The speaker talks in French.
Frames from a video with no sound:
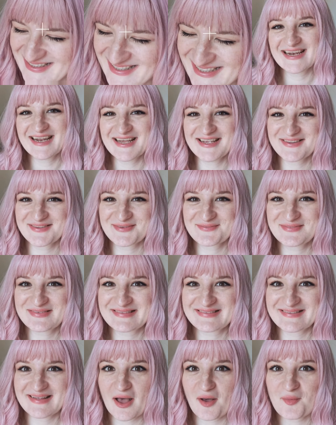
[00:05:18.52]
Et là, ils ont mis
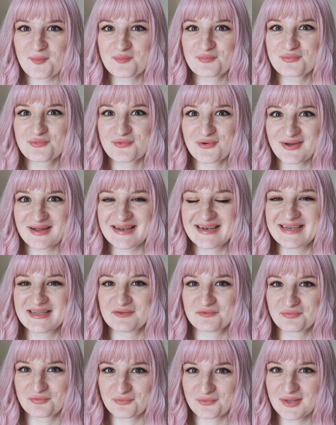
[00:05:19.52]
ça pour
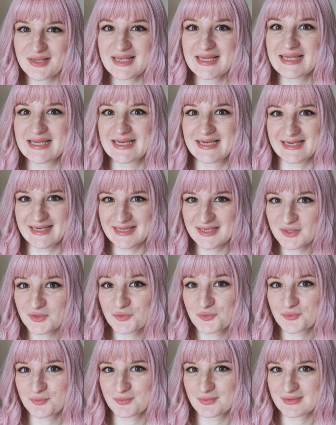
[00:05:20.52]
les fruits et
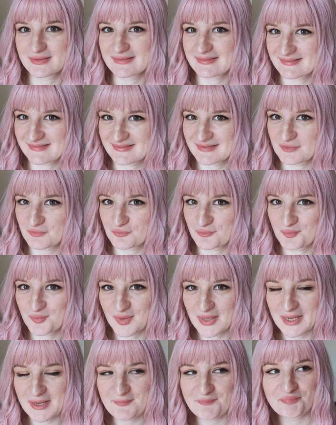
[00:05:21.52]
légumes, s'il vous
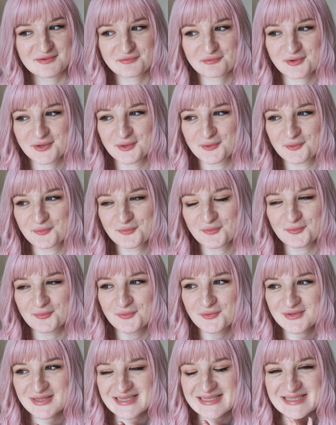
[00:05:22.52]
plaît. Les fruits et légumes sont
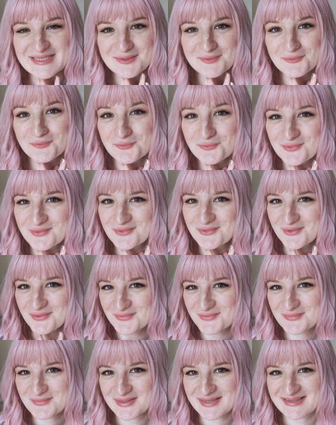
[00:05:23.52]
mieux traités que nous
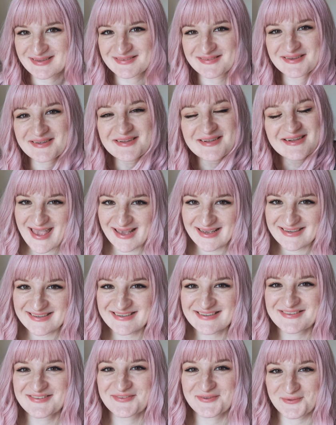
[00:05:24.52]
dans ce magasin. Et
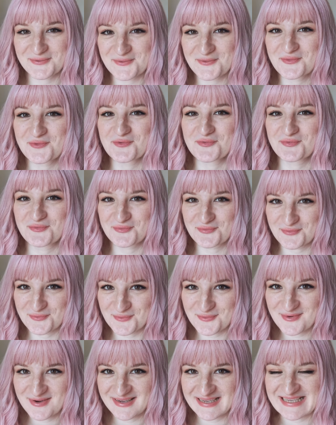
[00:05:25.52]
truc de
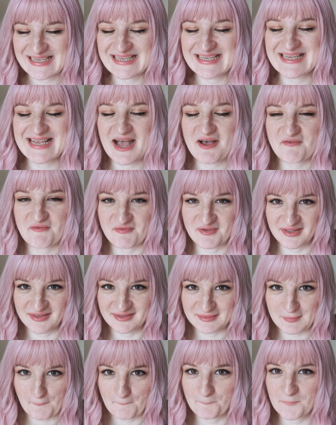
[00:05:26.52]
fou, il y
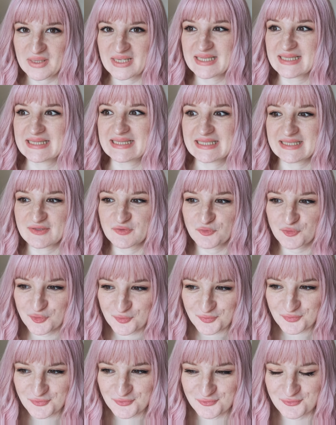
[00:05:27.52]
avait mais des
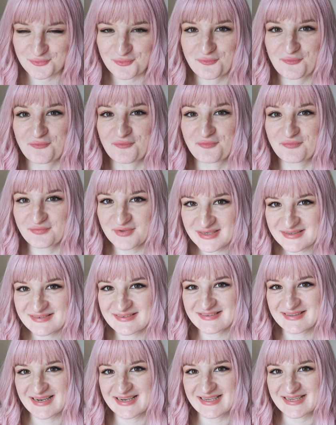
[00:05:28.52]
options
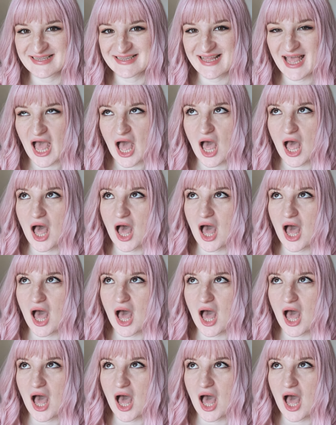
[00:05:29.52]
végétaliennes